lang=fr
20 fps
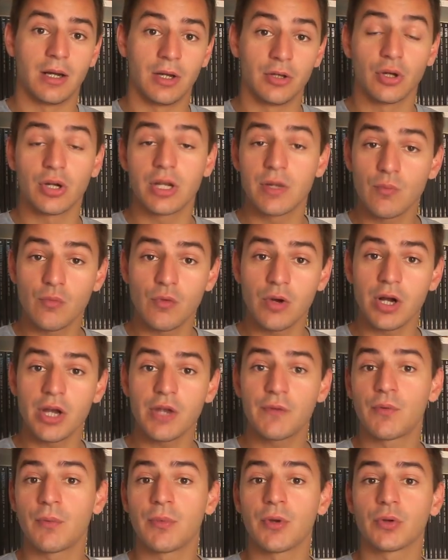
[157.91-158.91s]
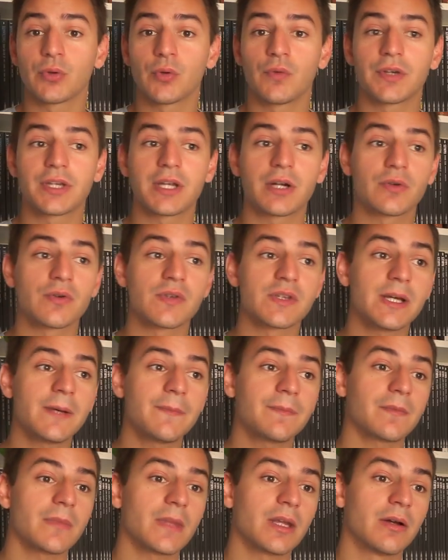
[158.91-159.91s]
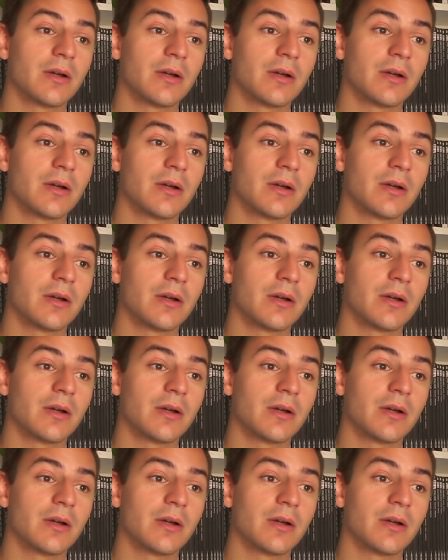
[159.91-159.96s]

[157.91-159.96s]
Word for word: Euh, dans les moins, il faut bien en trouver quelques-uns.